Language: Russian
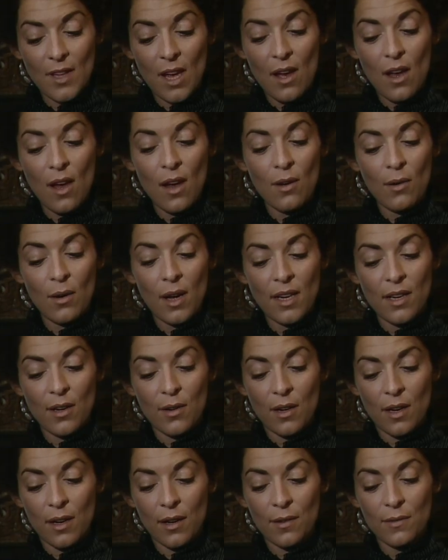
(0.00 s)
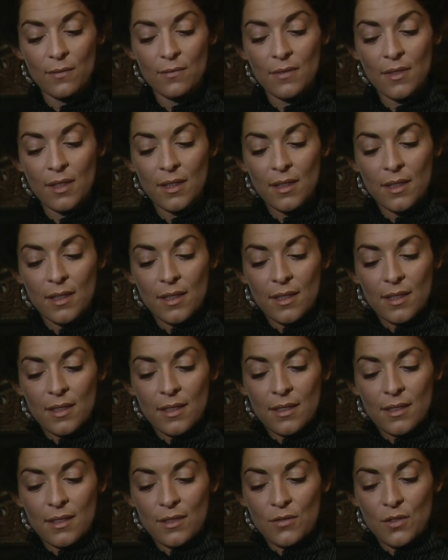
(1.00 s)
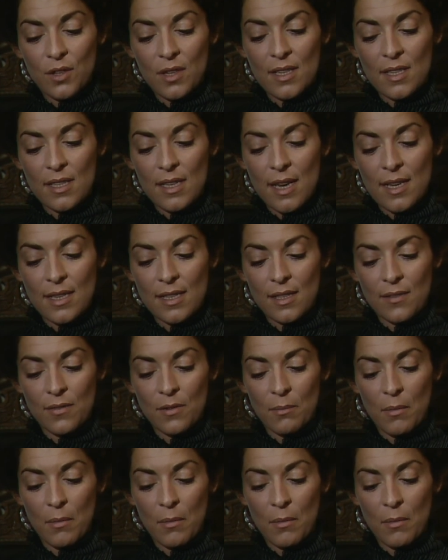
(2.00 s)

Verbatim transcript: чем склонюсь перед римской церковью. Мне кажется, у тебя есть